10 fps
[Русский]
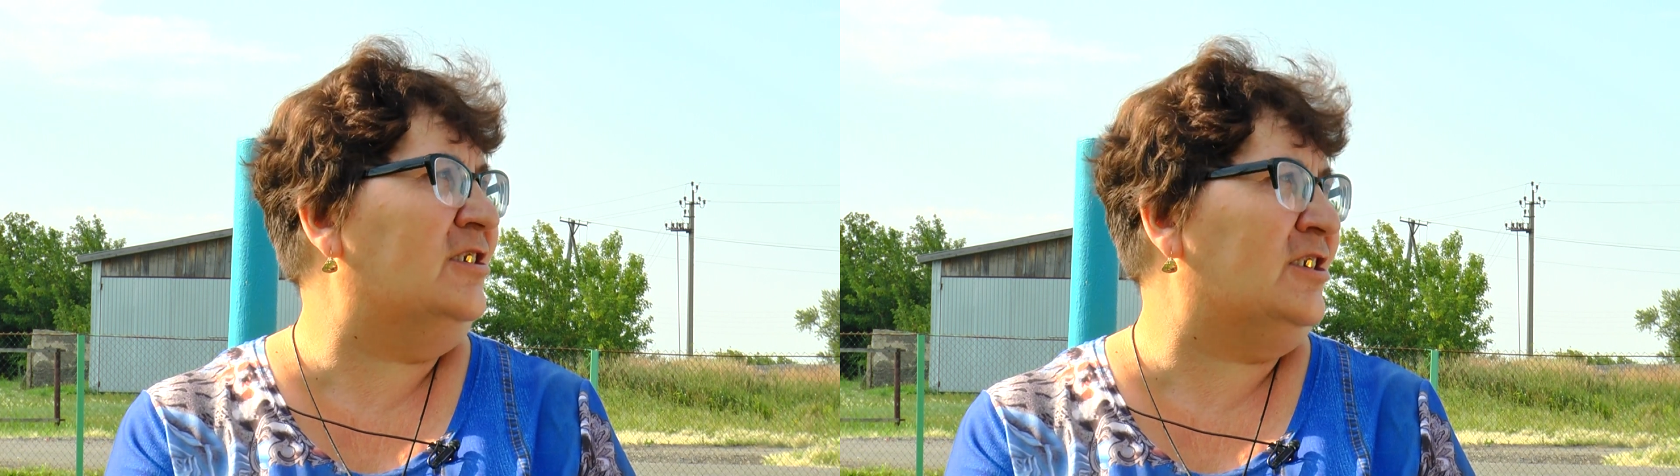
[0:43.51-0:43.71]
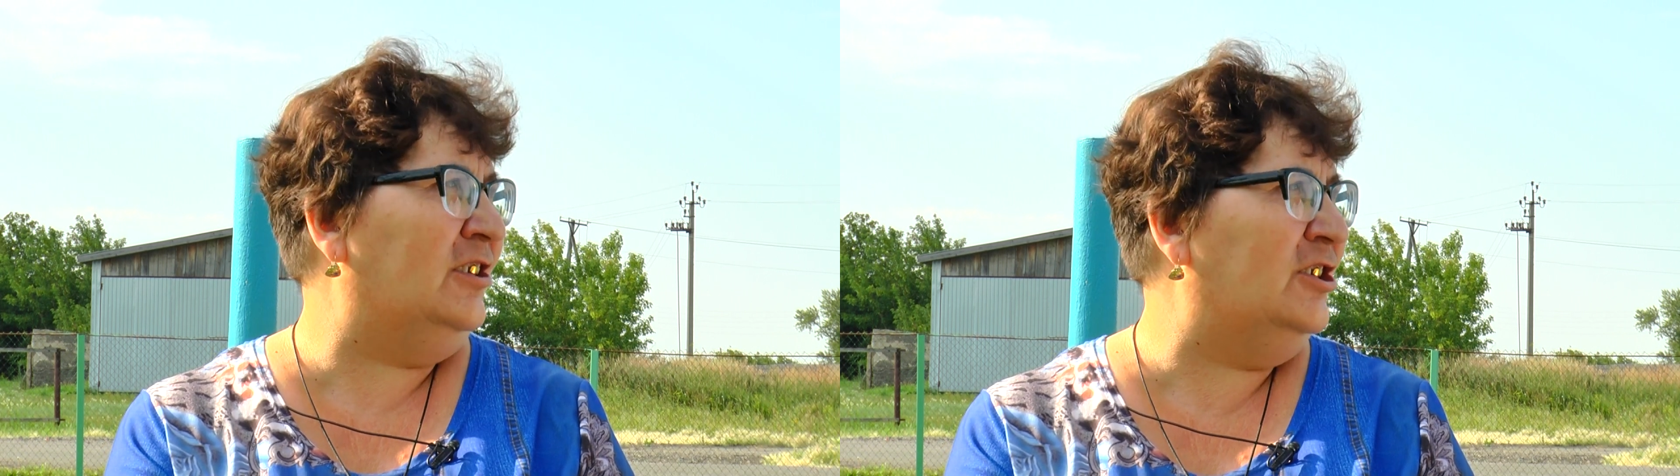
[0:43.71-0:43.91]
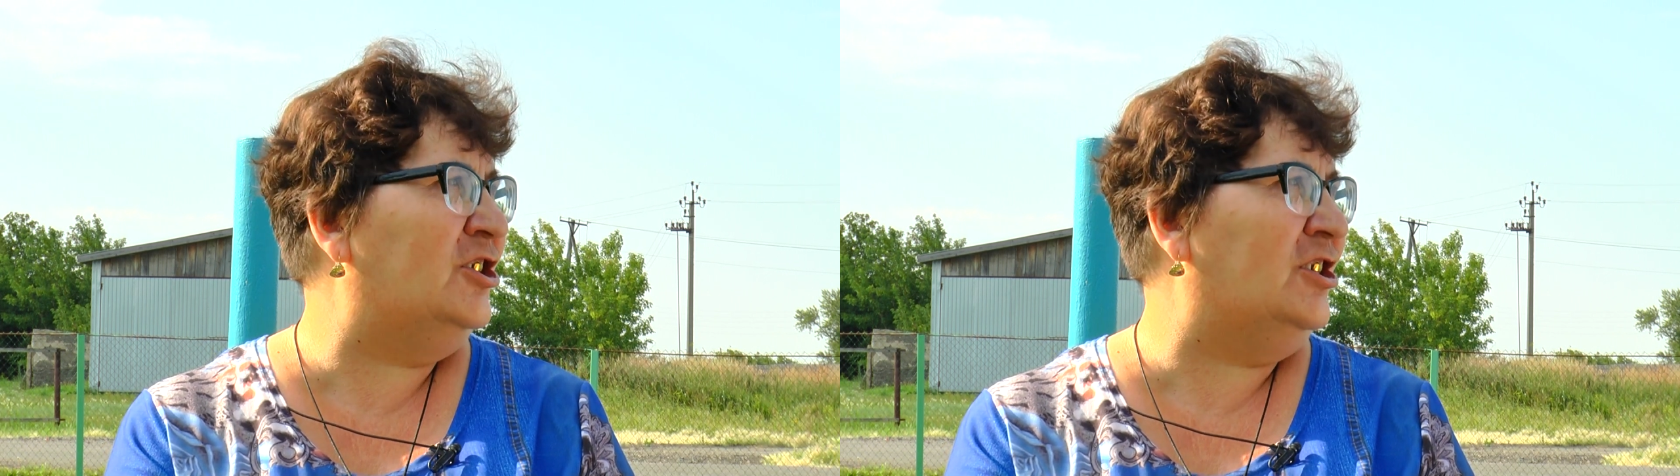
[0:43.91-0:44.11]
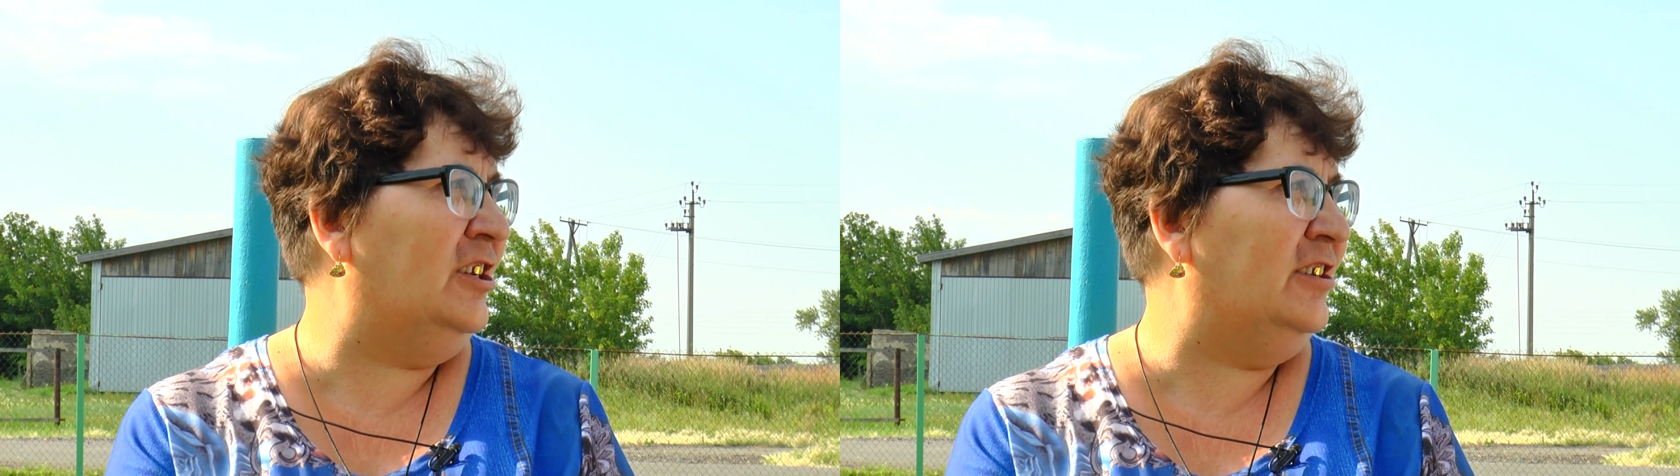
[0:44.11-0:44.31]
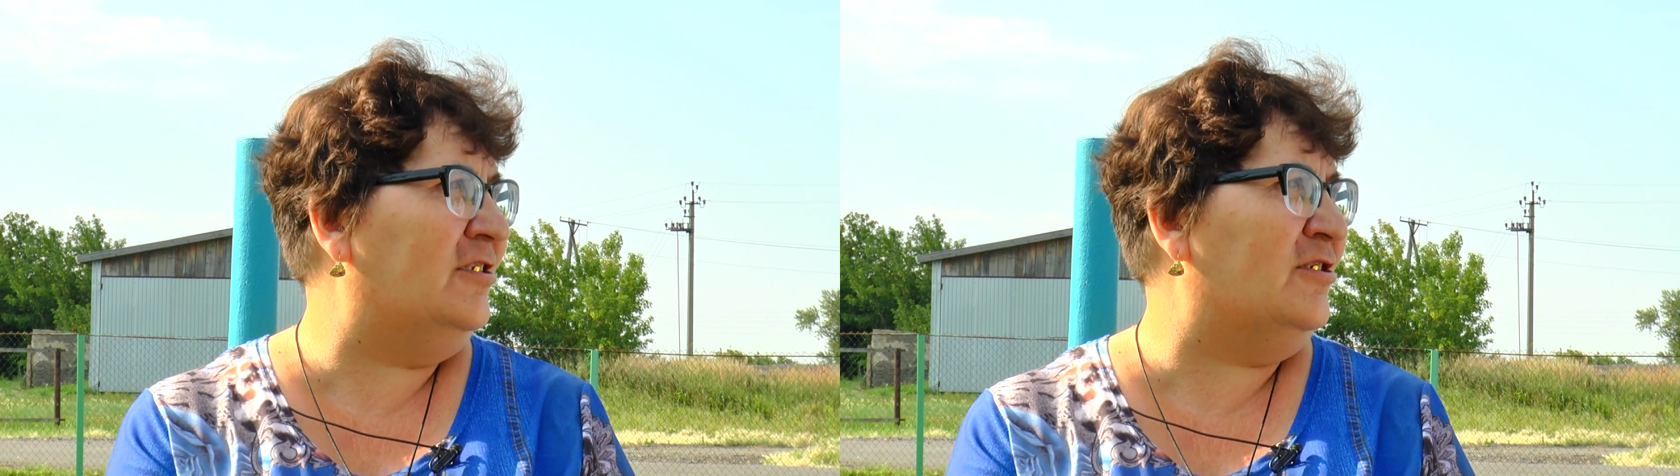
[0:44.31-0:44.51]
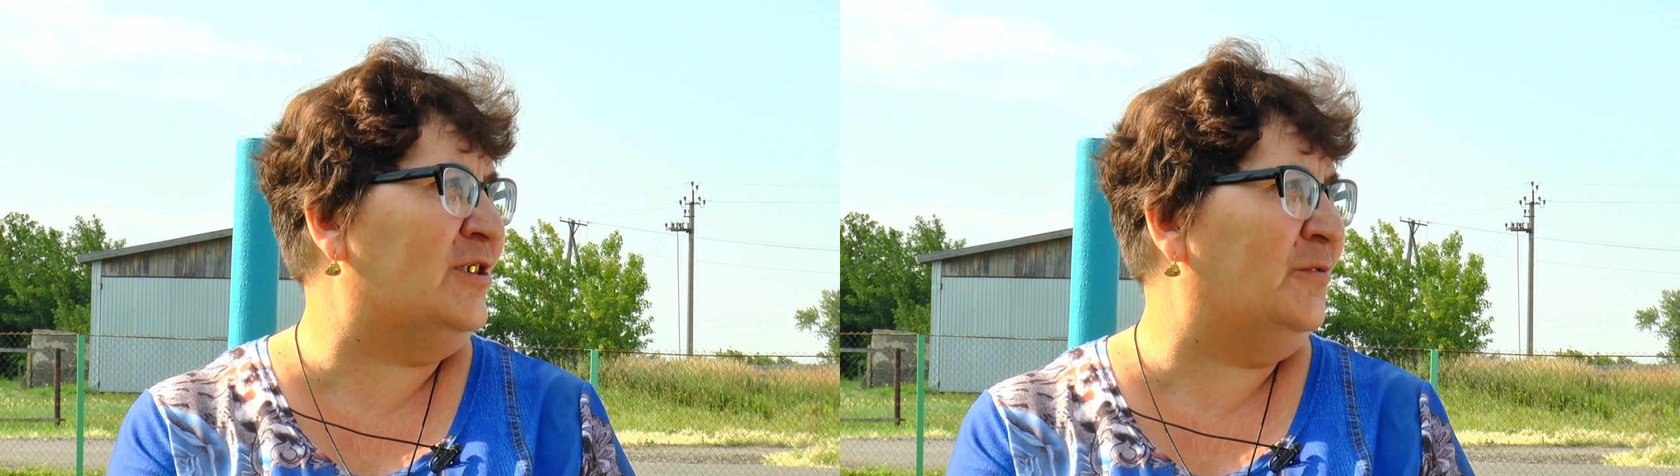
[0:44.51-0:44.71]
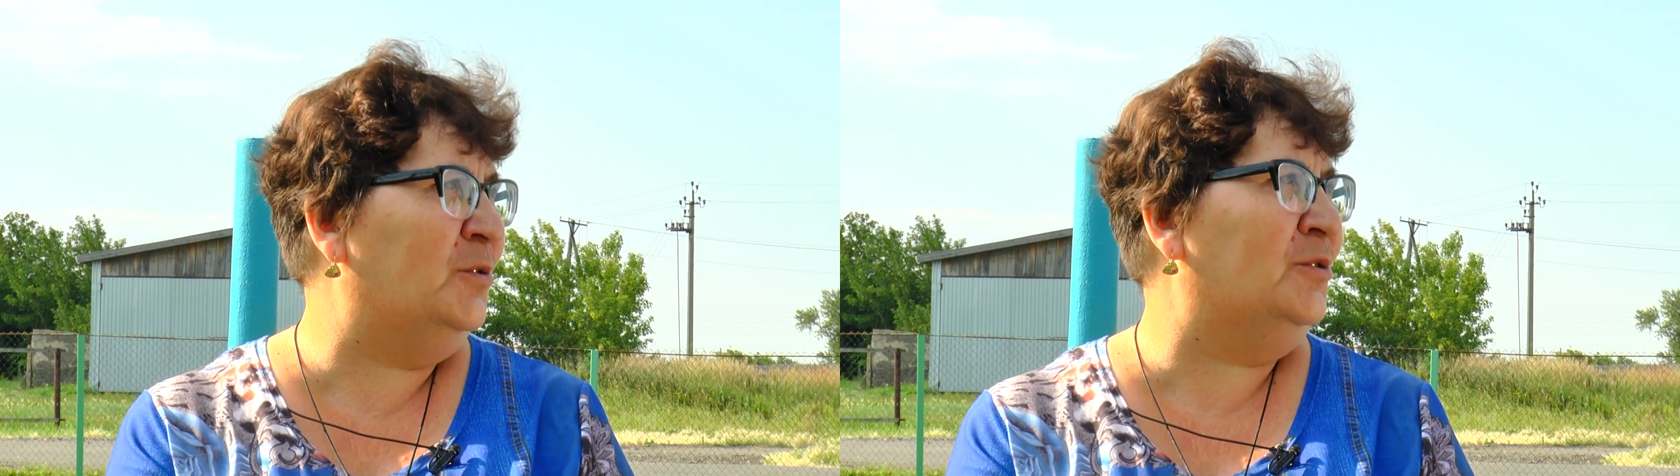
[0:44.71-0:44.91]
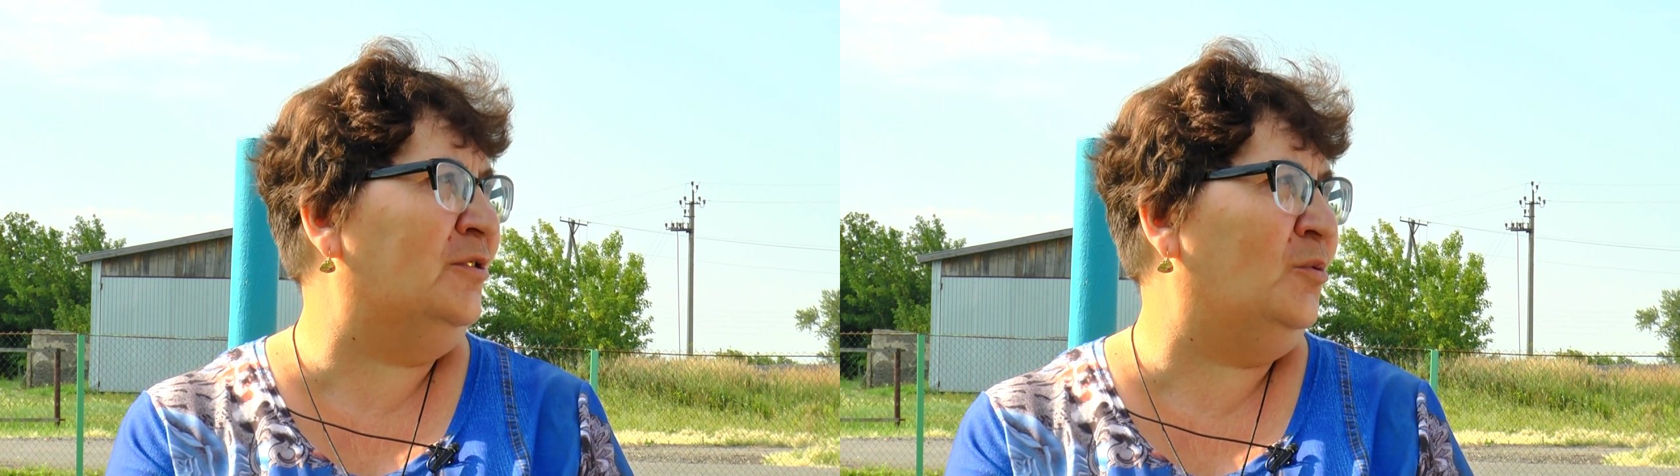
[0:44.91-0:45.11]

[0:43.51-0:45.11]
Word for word: слышали звон